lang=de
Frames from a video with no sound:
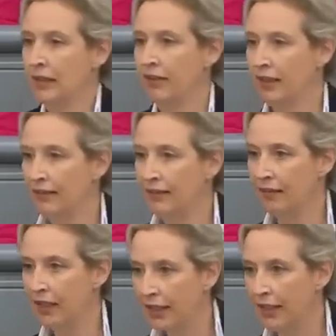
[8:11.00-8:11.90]
Während
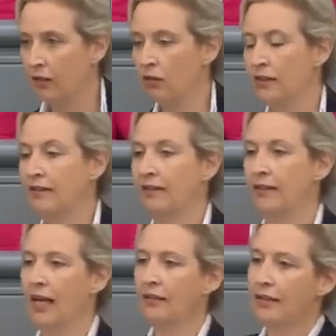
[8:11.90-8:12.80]
diese Regierung dieses
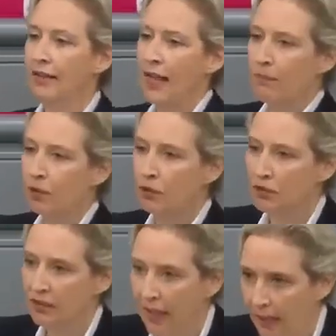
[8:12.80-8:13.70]
Land in den
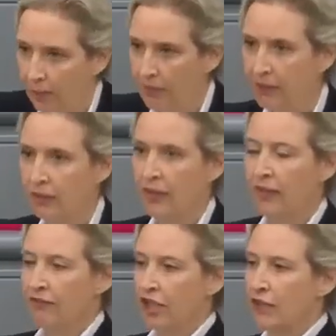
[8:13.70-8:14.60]
Abgrund treibt,
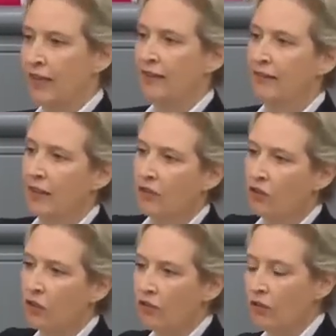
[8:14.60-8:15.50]
verschwenden Sie
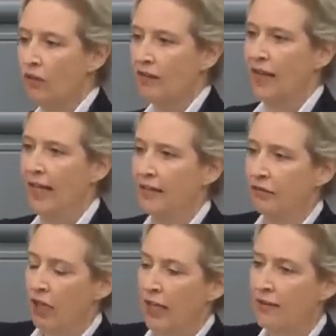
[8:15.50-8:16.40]
Ressourcen und Zeit
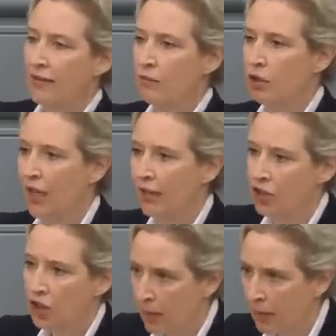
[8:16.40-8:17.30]
für
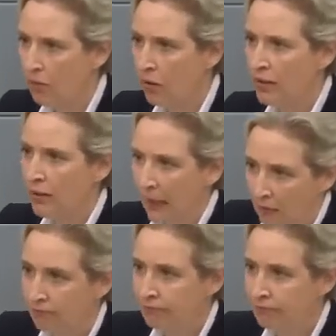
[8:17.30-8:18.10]
antidemokratische Brandmauerdebatten.